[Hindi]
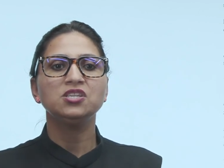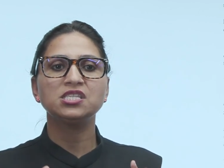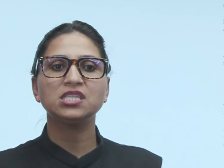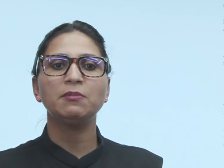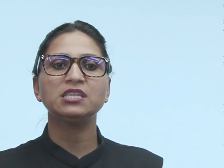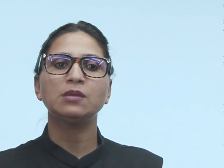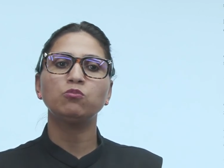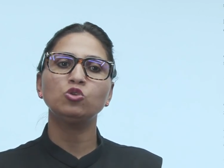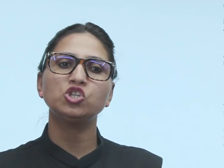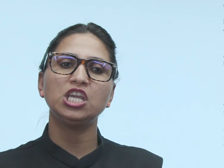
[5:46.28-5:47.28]
जिससे मैं
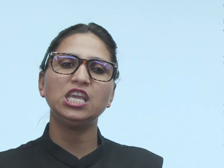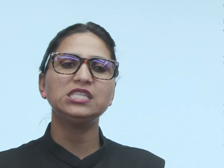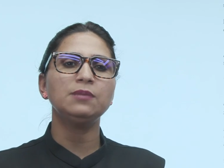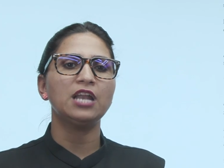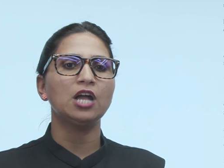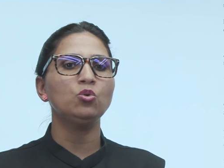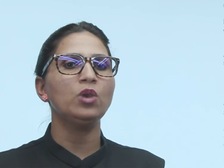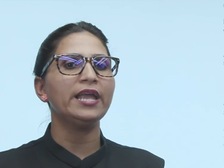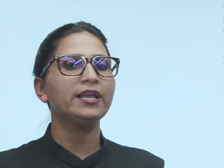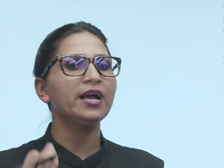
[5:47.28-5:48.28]
सब कुछ ईजी बना दूँ
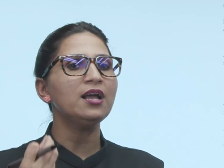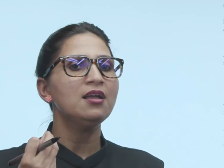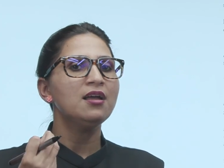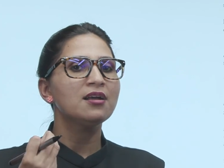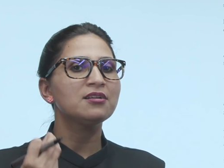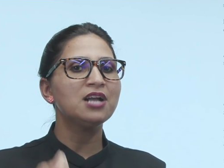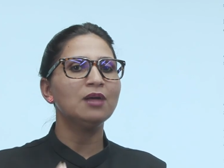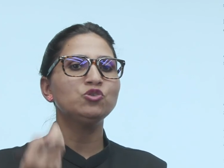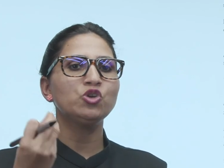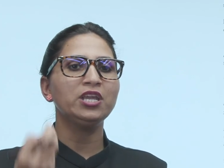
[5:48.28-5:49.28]
लाइक अ
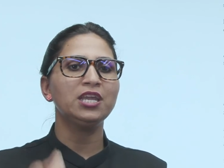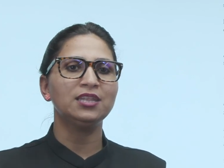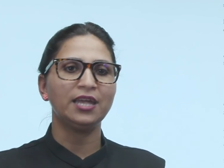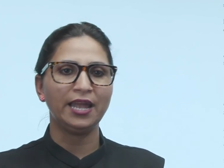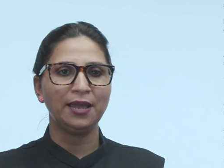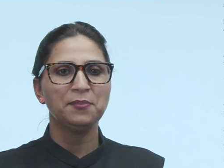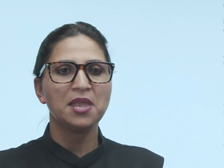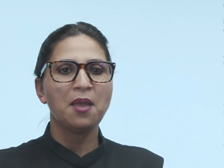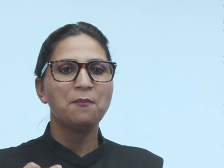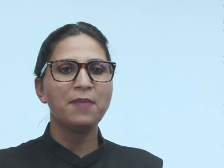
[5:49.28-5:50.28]
गम चुइंग की तरह
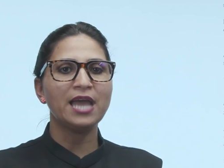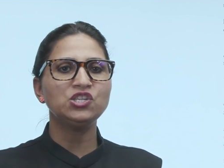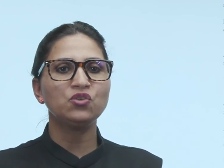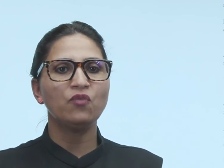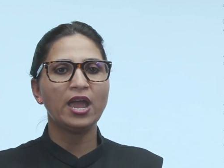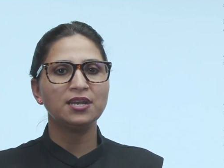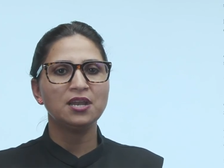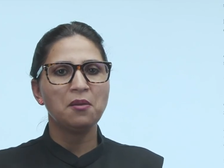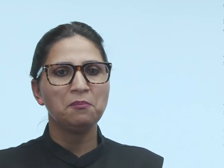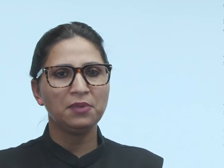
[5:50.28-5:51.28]
मैजिक वैंड
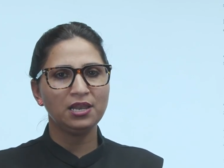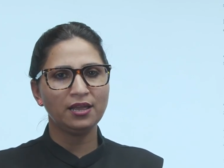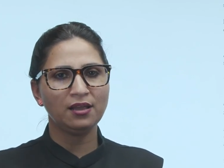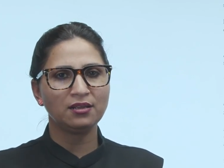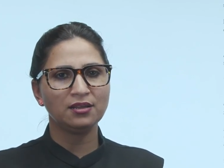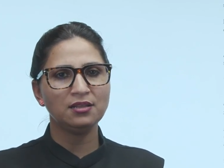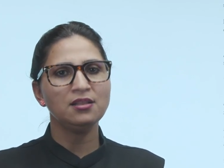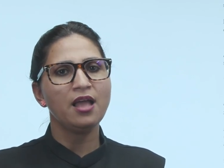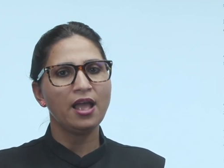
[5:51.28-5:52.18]
मिलिया अंकल